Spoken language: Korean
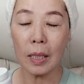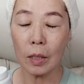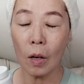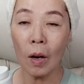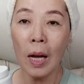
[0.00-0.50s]

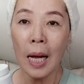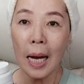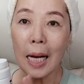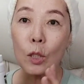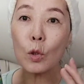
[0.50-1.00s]
그래서
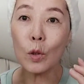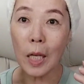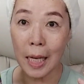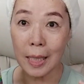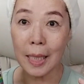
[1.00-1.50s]
가지고
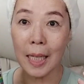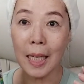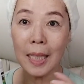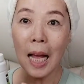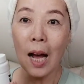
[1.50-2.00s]

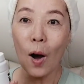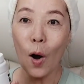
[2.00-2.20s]
계신